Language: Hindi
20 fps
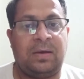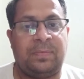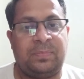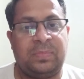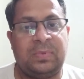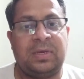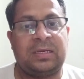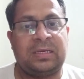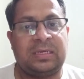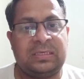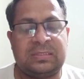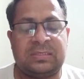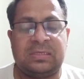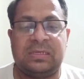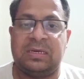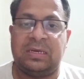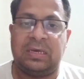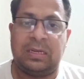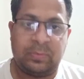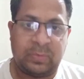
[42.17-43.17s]
अपना केस
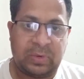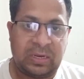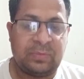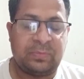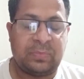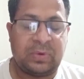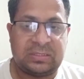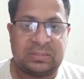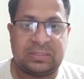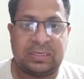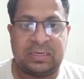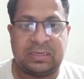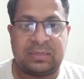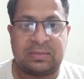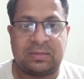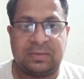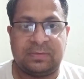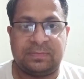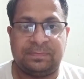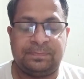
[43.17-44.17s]
लेकर हमारे पास आया
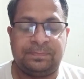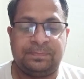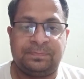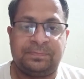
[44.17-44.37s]
था